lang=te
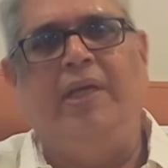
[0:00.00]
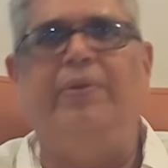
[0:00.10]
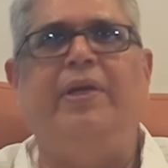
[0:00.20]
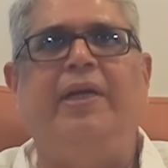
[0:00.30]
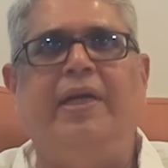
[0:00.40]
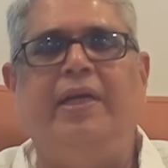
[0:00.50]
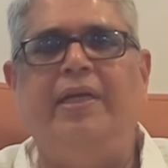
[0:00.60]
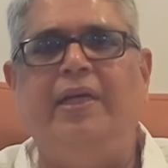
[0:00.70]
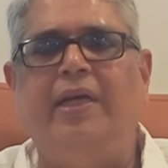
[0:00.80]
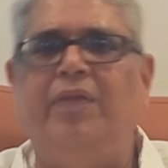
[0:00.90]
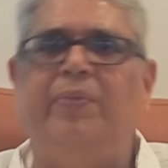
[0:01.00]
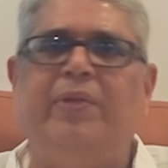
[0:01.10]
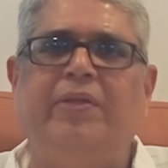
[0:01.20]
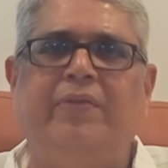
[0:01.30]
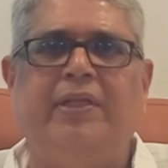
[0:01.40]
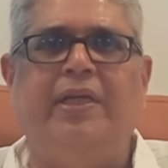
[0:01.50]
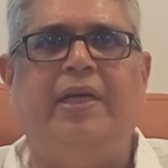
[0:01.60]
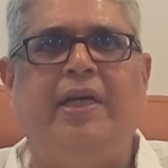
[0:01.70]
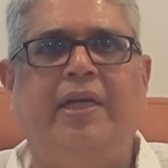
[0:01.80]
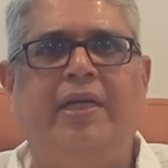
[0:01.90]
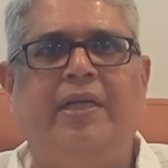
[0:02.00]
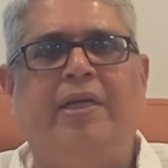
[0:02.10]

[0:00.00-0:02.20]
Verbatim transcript: ఎవరైనా కానీ ఎంత పెద్ద వ్యక్తి అయినా కానీ